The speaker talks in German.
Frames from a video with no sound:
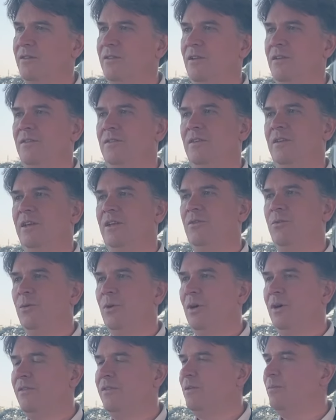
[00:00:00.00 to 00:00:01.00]
Die Zinsen gehen
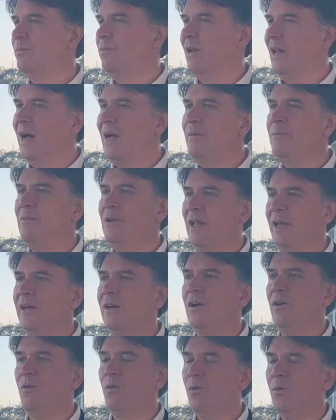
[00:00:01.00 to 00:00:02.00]
höher, sie bleiben
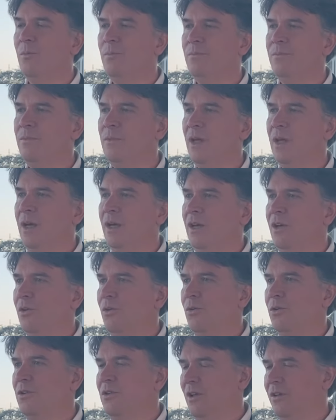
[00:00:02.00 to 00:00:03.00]
länger oben
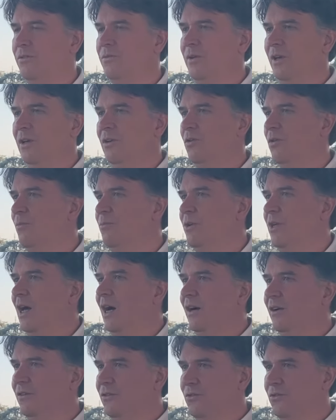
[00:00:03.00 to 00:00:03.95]
und deswegen kommt die